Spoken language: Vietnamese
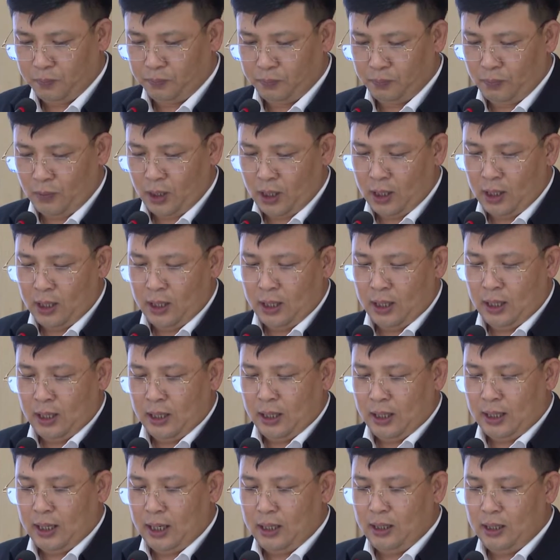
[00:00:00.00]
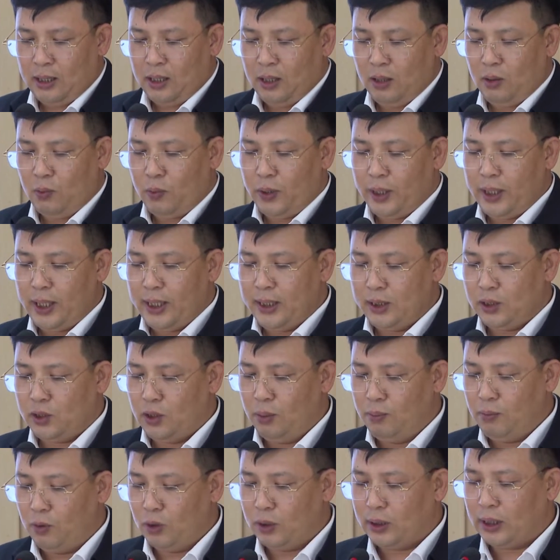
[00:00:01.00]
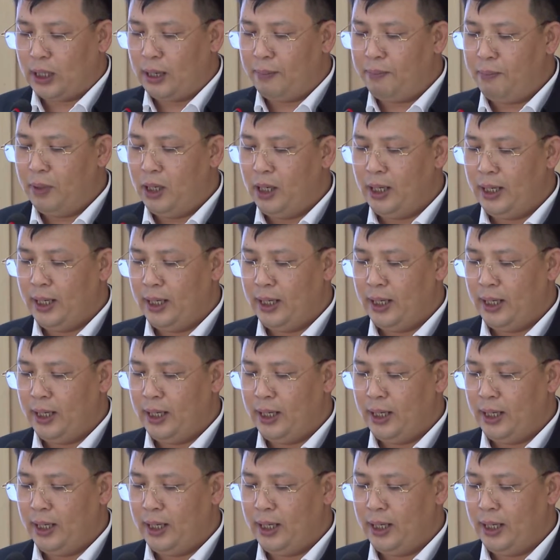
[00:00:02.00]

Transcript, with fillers: hotline được thành lập với 7 thành viên,